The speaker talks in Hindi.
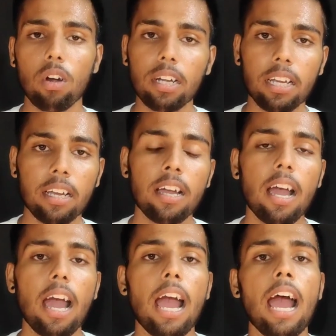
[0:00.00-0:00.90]
वॉलेट
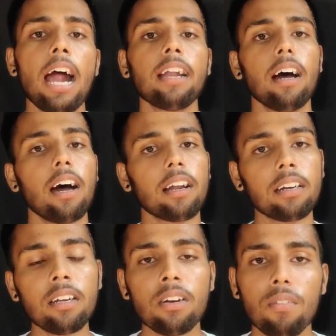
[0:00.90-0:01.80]
एंड
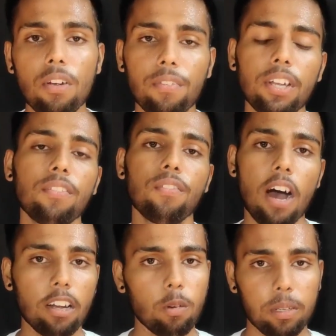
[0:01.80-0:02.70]
अर्न फिफ्टी
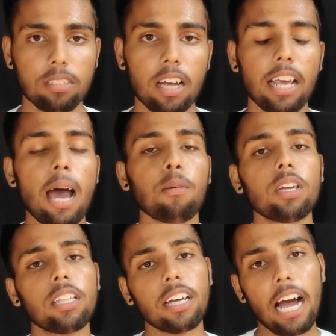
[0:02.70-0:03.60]
वन रुपीज़ अगर
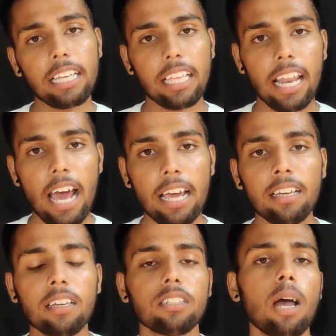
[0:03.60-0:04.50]
आपको ये दिखाई दे रहा
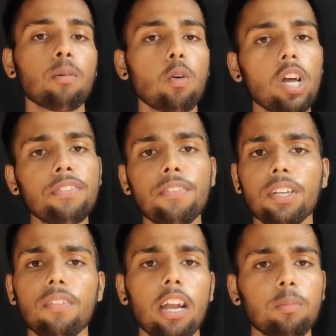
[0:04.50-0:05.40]
है या आपको कोई
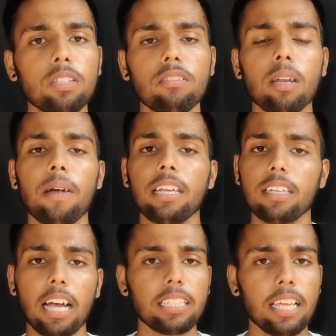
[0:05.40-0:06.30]
फिफ्टी वन रुपीज़ वाला
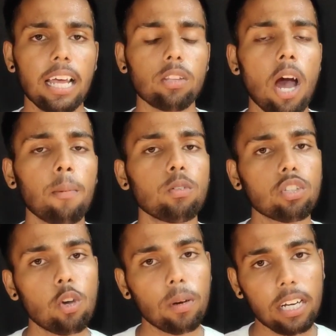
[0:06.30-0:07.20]
बैनर दिखाई दे रहा है तो आप
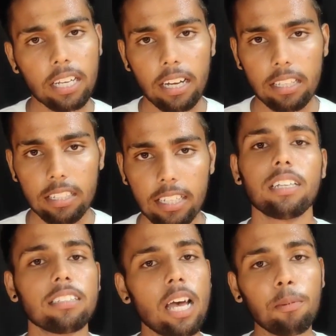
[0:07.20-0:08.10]
उसके ऊपर क्लिक कर
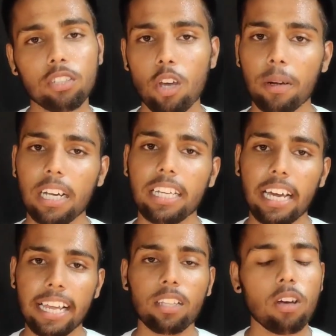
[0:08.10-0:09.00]
दीजिए जैसे आप उसके ऊपर क्लिक
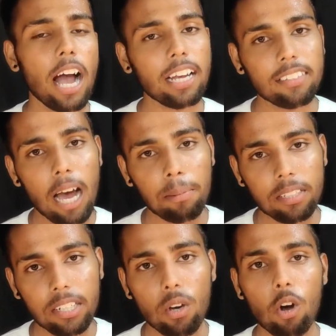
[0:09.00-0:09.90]
करेंगे तो आगे से
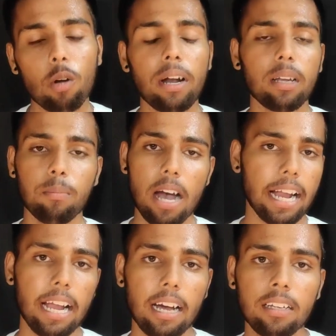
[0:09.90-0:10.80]
आपसे डॉक्यूमेंट
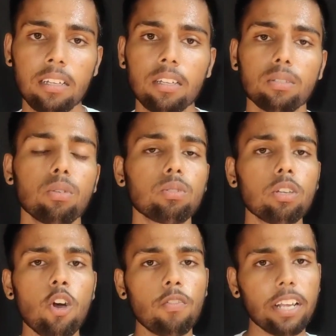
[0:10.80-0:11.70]
मांगेगा
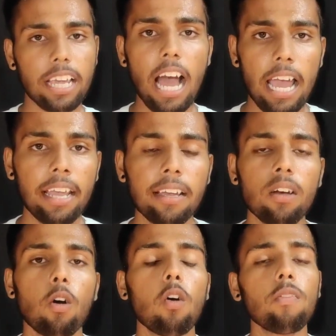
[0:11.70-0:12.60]
दोस्तों ये ऑफर क्या है
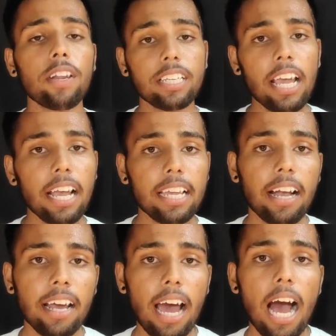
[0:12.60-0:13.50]
ऑफर ये है कि
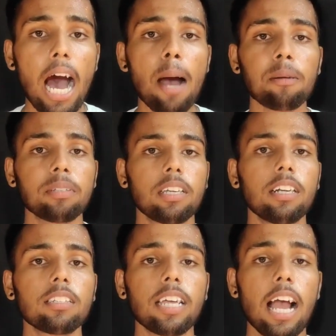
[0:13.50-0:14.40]
अगर आपके पास
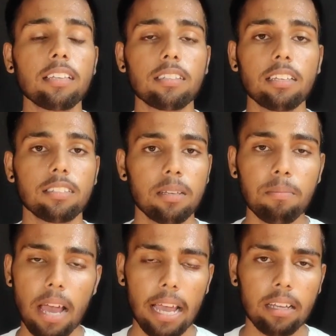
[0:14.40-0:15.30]
एट थैंक्स का
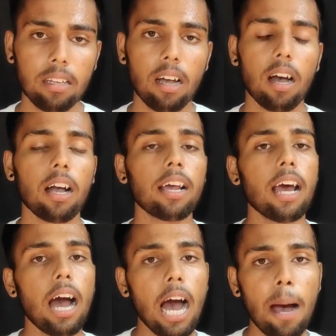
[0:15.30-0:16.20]
सिम है
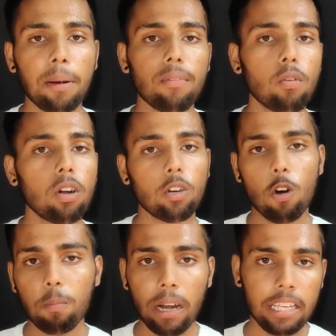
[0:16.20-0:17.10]
अगर आपका वॉल्ट
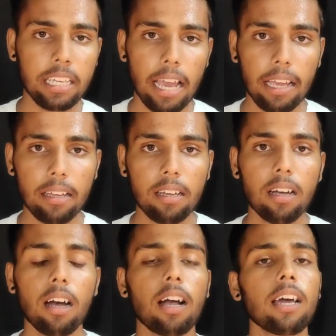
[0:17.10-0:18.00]
ओपन नहीं है
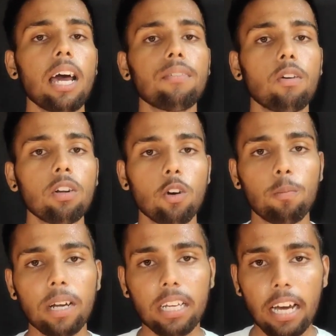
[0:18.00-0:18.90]
अगर आप वॉल्ट
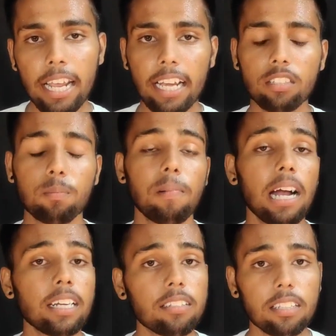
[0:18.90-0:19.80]
ओपन करेंगे इस
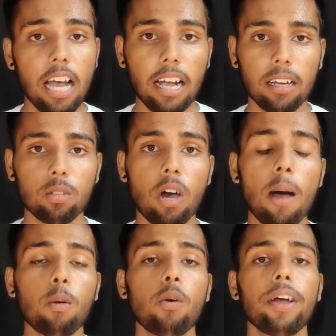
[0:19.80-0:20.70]
बैनर से जाकर तो
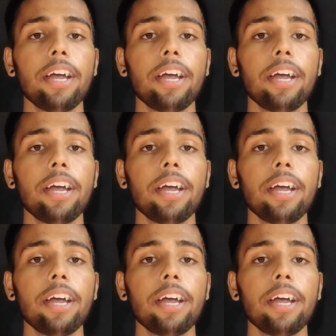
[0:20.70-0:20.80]
आपको